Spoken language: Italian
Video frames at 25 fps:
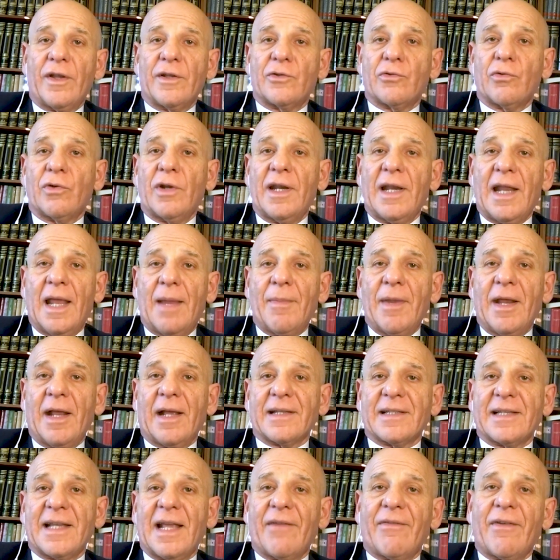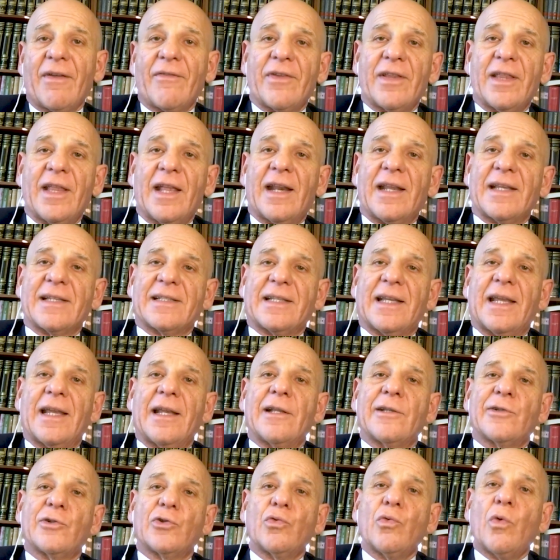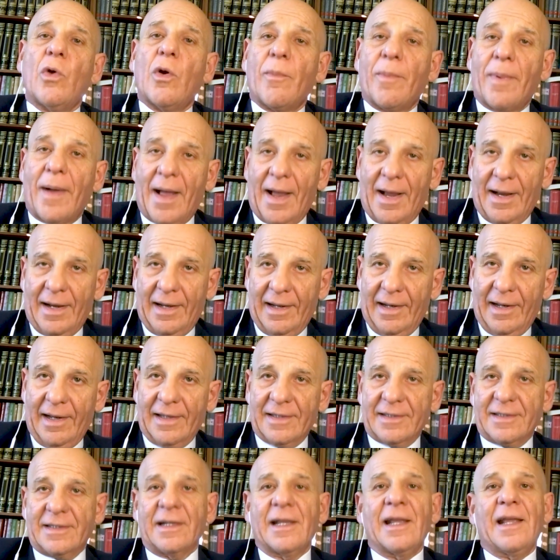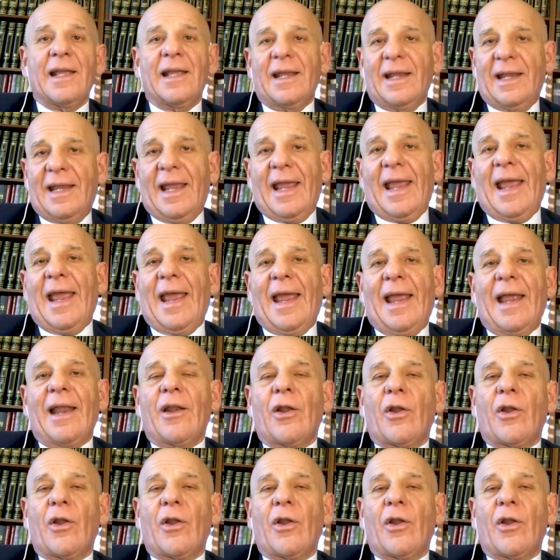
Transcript: insulinemica serve a vedere se il suo pancreas, che è